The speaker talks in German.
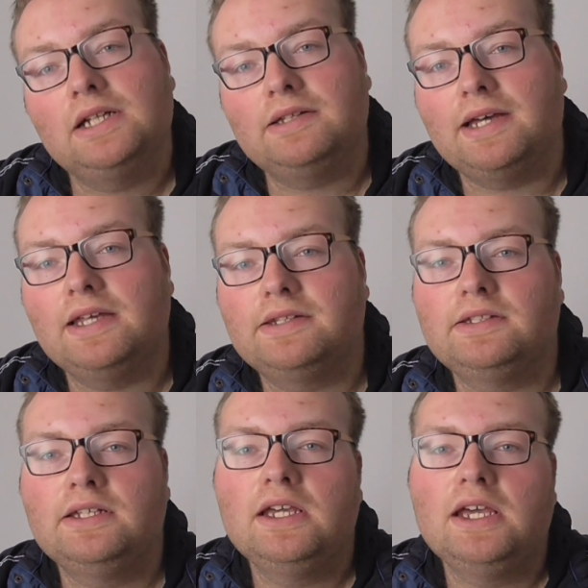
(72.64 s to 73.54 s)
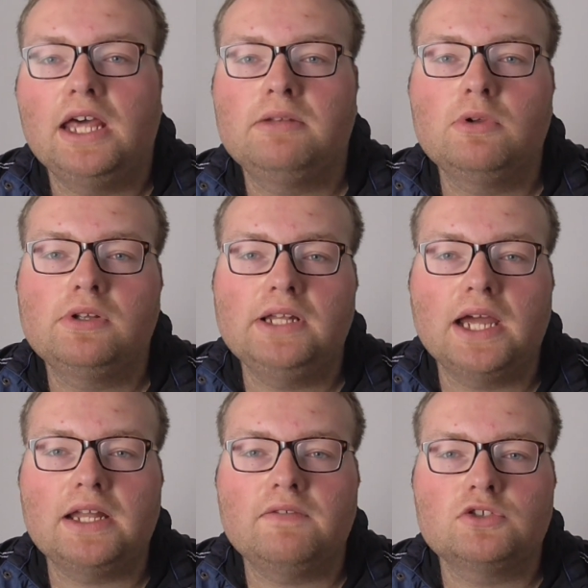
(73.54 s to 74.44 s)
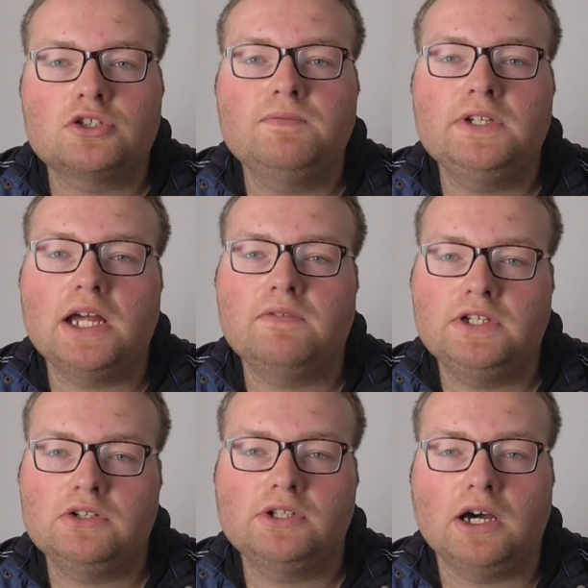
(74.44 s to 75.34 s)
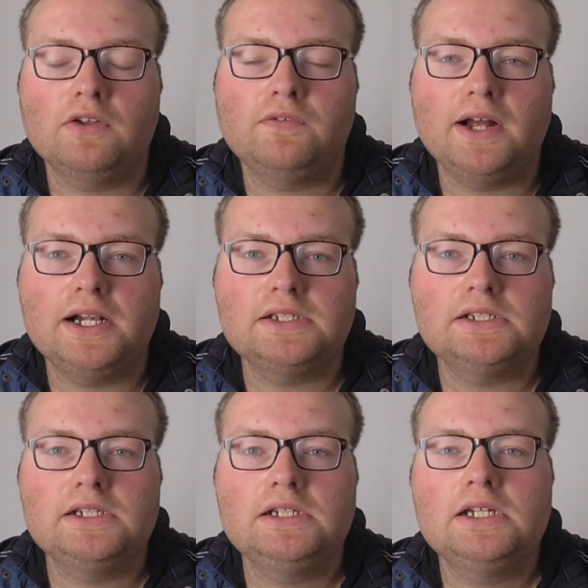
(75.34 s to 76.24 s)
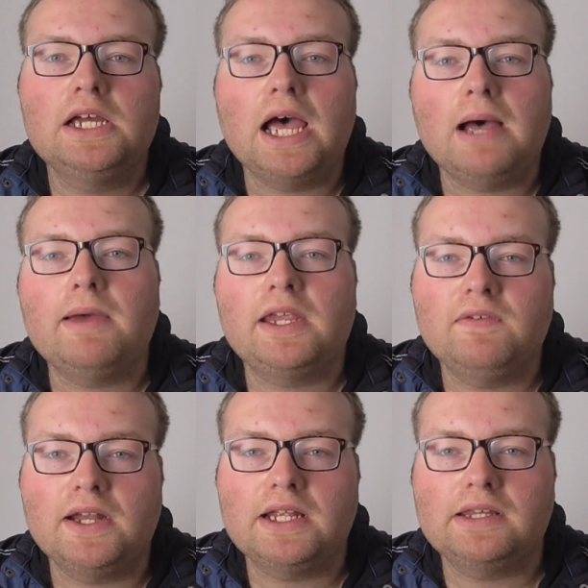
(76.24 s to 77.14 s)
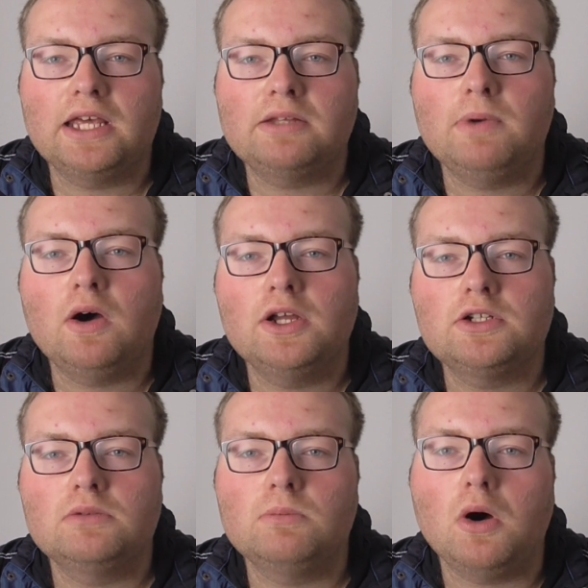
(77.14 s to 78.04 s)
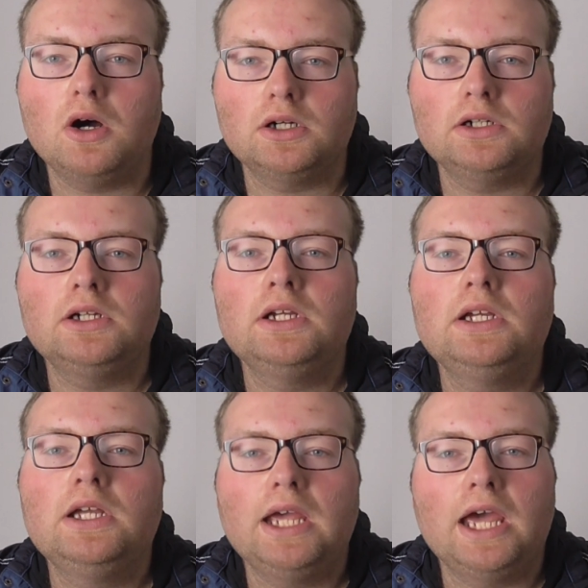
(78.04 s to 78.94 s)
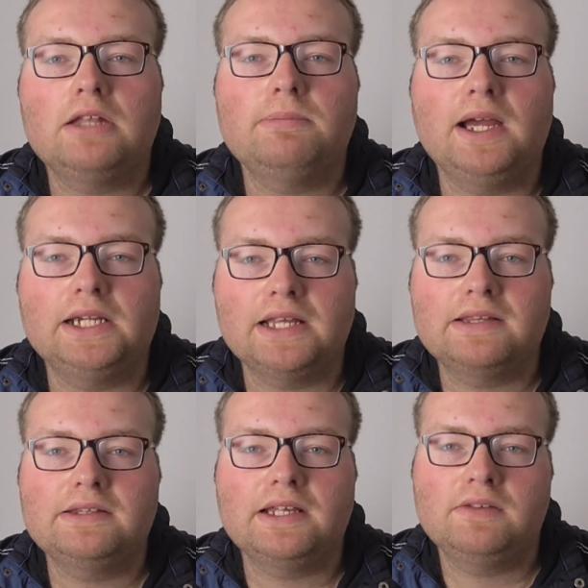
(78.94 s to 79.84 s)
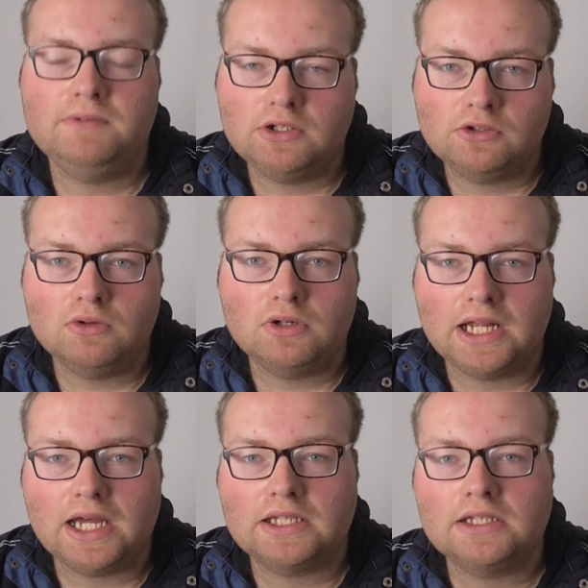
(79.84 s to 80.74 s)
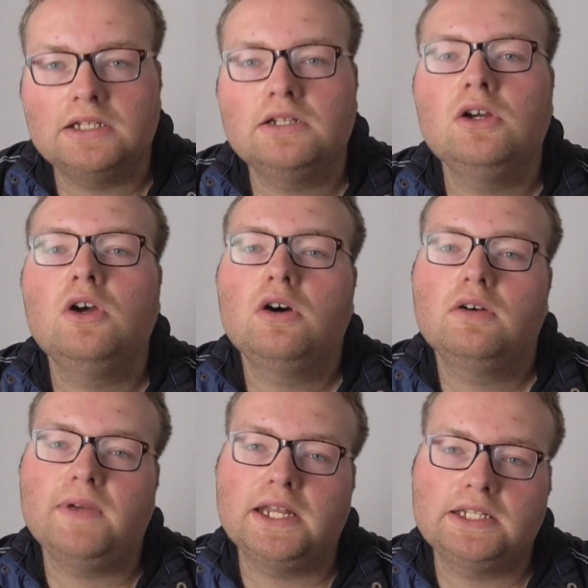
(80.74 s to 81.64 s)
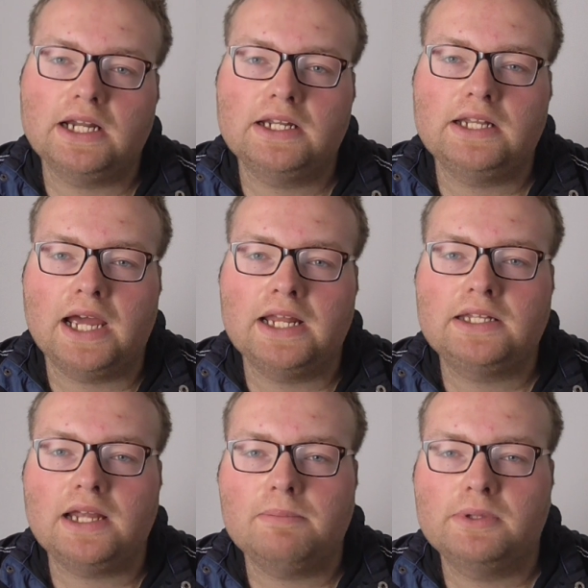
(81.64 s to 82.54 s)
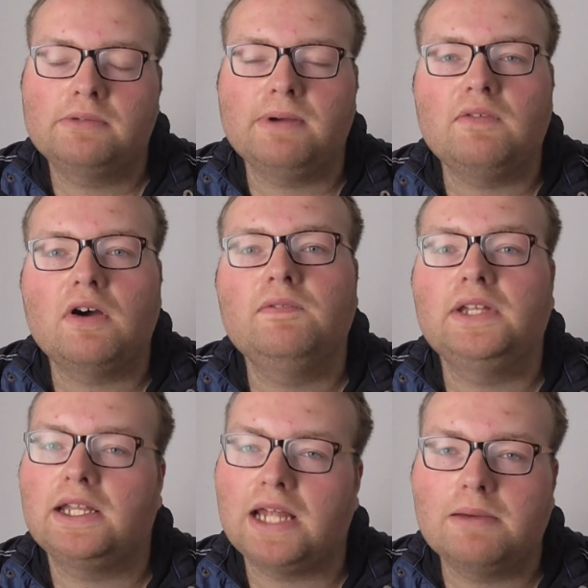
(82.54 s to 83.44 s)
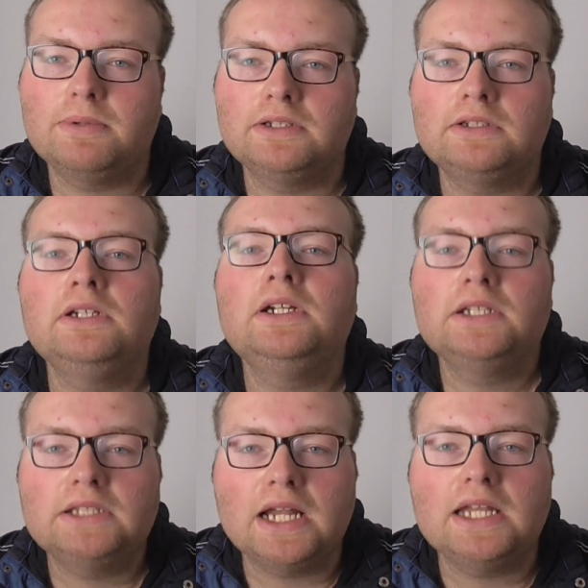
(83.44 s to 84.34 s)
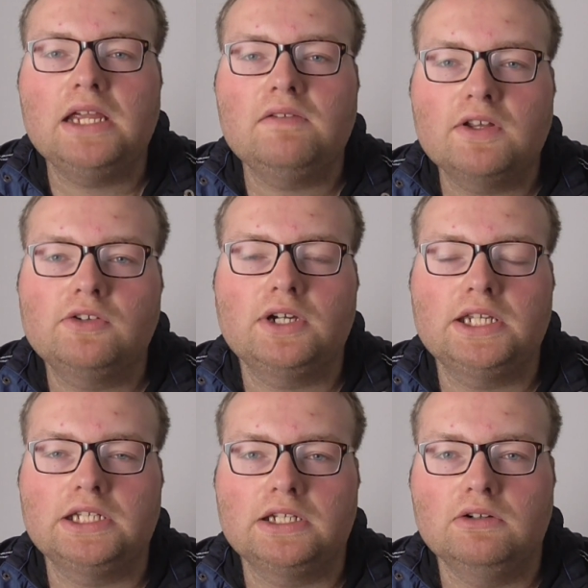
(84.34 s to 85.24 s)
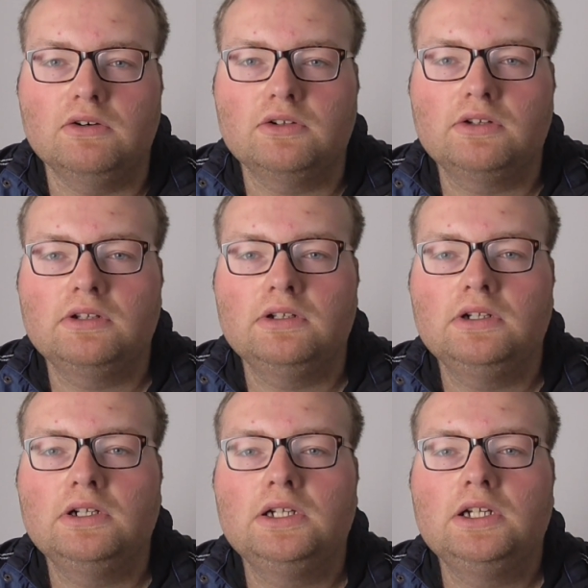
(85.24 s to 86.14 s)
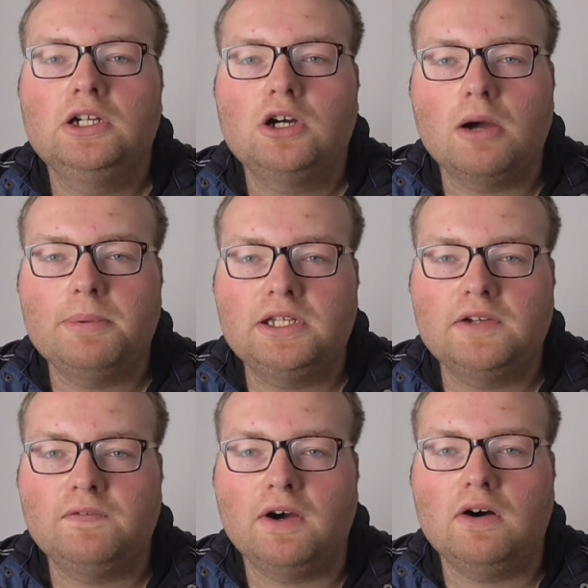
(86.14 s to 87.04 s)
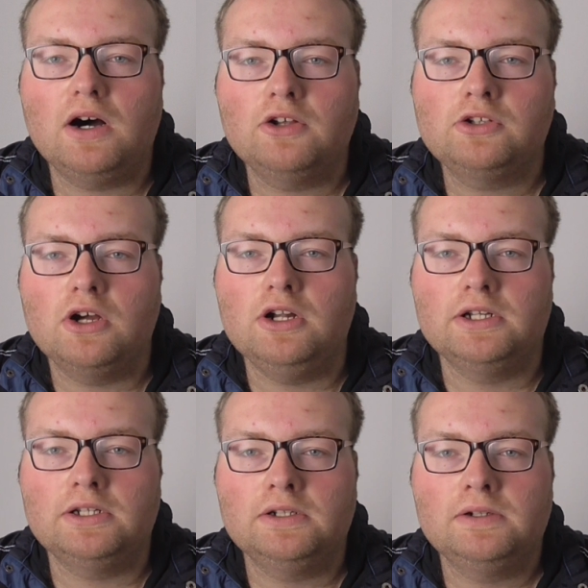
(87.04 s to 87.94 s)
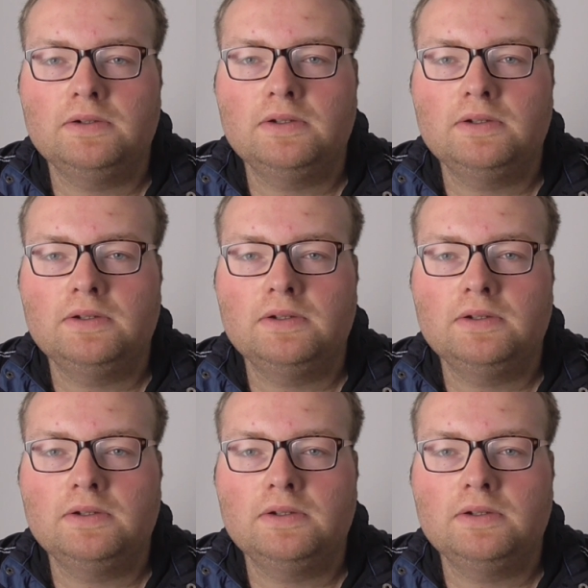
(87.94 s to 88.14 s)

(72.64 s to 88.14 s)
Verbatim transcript: Das heißt, es müssen leider schon wieder Videos ausfallen, aber ich werde jetzt erstmal heute und morgen erstmal einen ganzen Satz Videos hochladen und wenn ich dann in eineinhalb bis zwei Wochen wieder da bin, dann legen wir so richtig los. Robin TV aus Köln.